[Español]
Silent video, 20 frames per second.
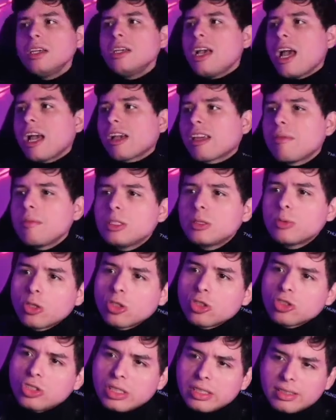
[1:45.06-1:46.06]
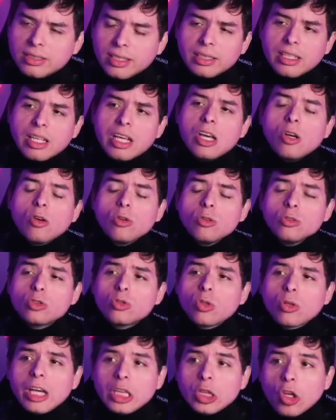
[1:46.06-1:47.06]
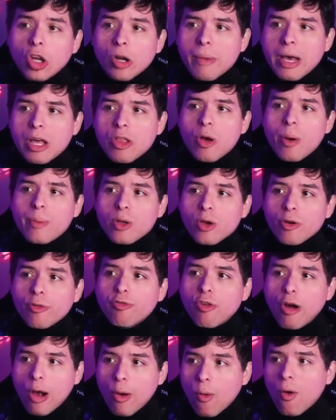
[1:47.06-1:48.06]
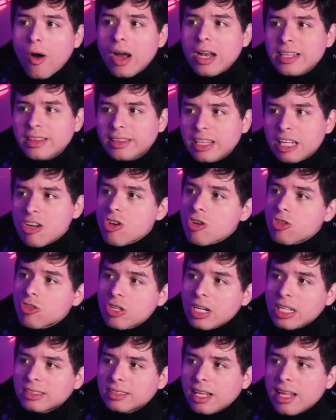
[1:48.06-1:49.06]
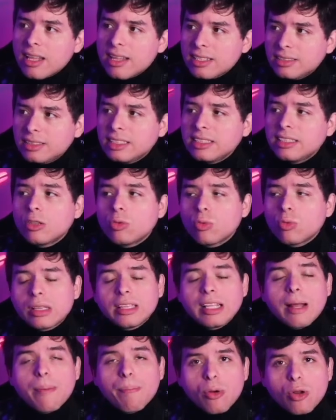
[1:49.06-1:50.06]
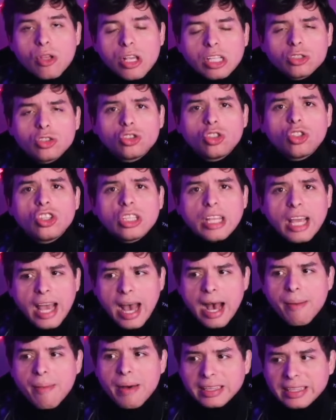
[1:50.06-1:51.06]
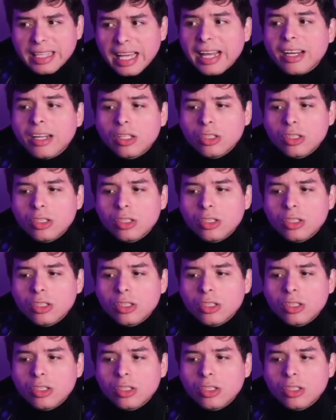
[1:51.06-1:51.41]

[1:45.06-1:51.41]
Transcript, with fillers: aquí mismo nos dicen, un sujeto armado abrió fuego al interior de una sala de cine durante la proyección de Avatar